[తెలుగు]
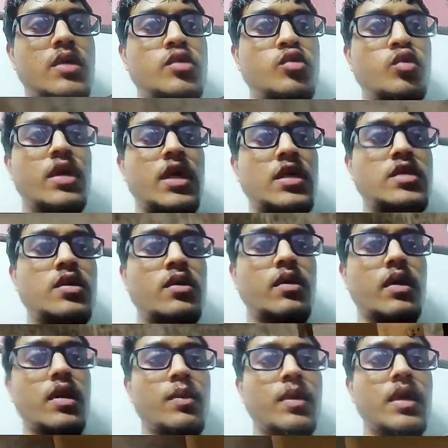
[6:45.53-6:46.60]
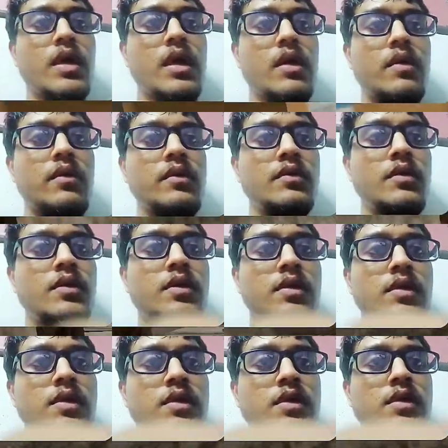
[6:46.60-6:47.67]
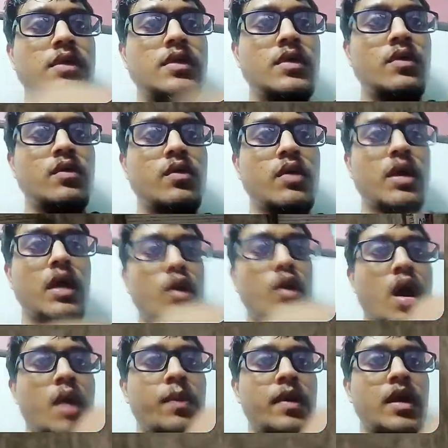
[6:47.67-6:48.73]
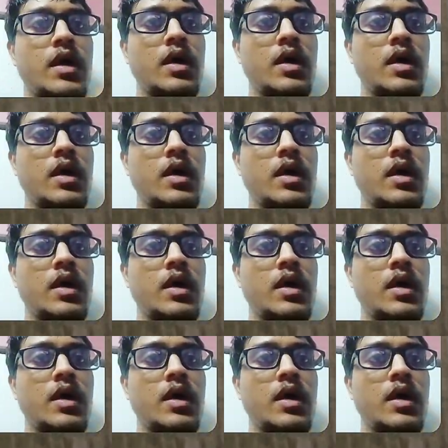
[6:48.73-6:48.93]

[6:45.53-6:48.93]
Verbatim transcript: ఈ సూట్ కేసులో ఉంటుంది అన్నమాట కన్ను ఓకే లోపల